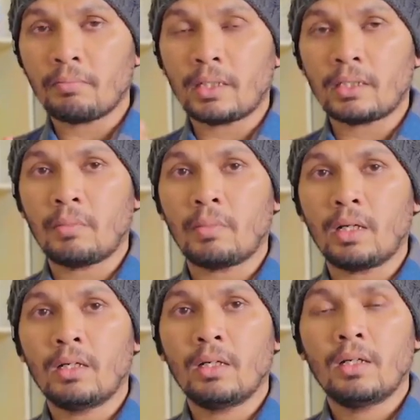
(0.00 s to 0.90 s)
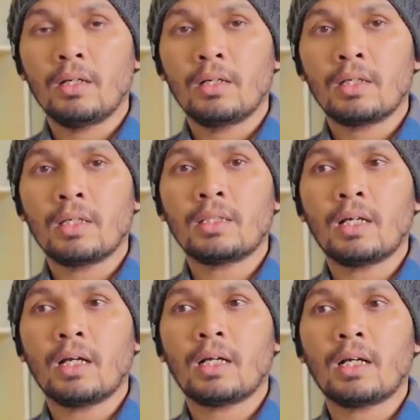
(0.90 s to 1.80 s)
Pertama,
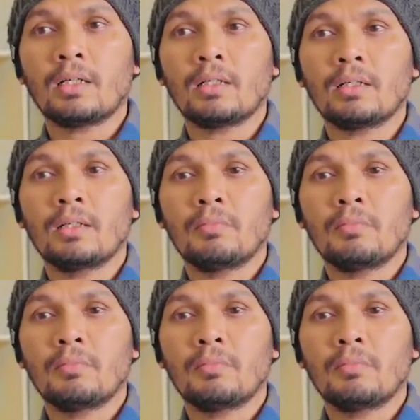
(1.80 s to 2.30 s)
kita akan